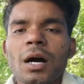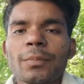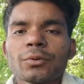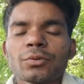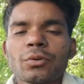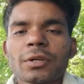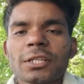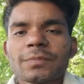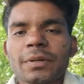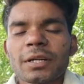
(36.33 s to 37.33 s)
आप उनको
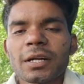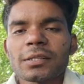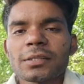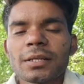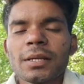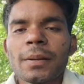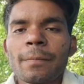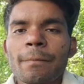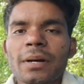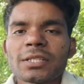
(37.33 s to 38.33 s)
किस प्रकार से
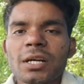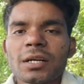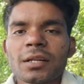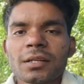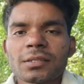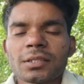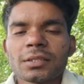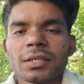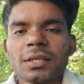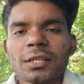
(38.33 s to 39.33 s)
बचा कर रख
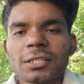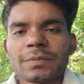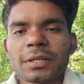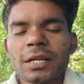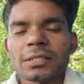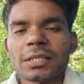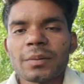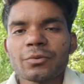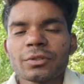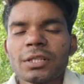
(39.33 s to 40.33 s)
सकते हैं किस प्रकार से
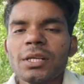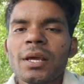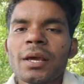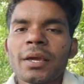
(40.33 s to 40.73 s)
आप उनकी